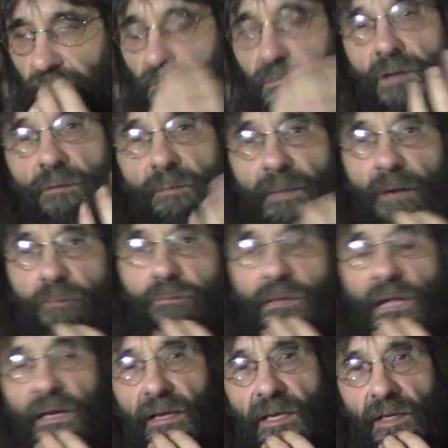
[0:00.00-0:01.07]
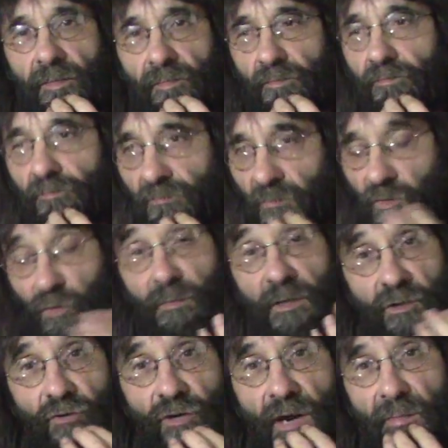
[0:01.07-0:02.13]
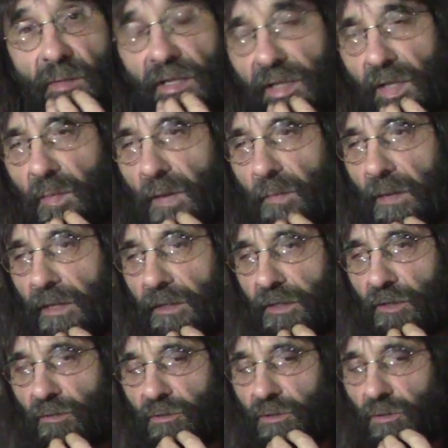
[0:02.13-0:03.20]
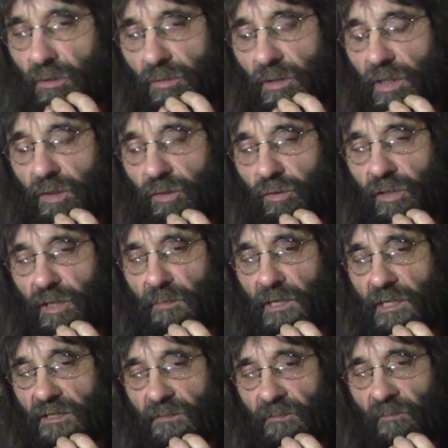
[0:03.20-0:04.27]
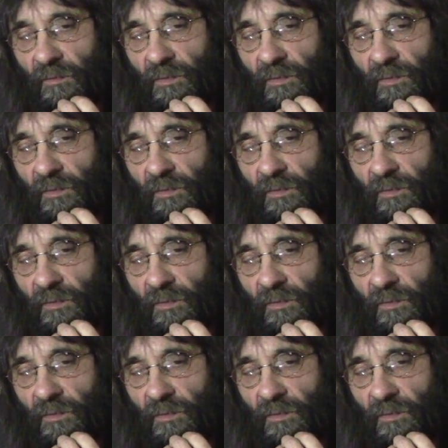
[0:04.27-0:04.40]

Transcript: bueno, preguntas que yo personalmente me planteo en todos estos temas